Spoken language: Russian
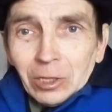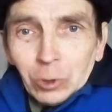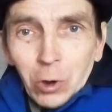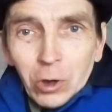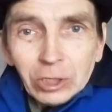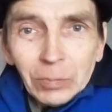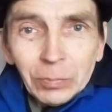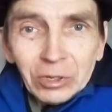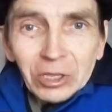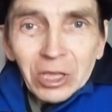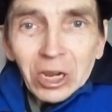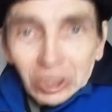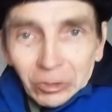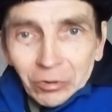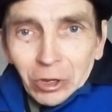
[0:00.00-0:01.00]
тоже
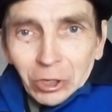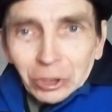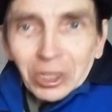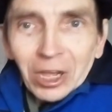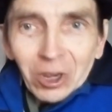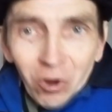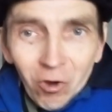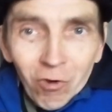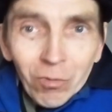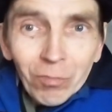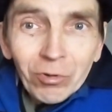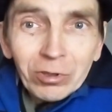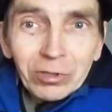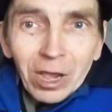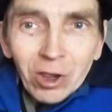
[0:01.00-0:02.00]
придерживаются такого,
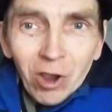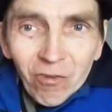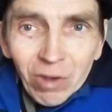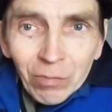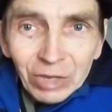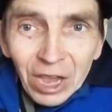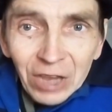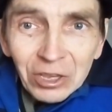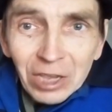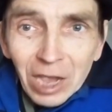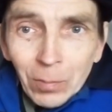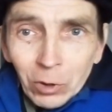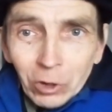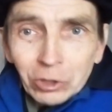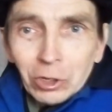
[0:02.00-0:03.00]
такого
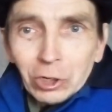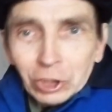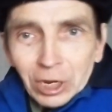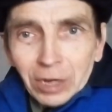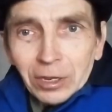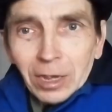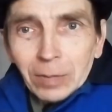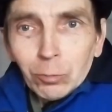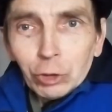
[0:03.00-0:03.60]
мнения по отношению к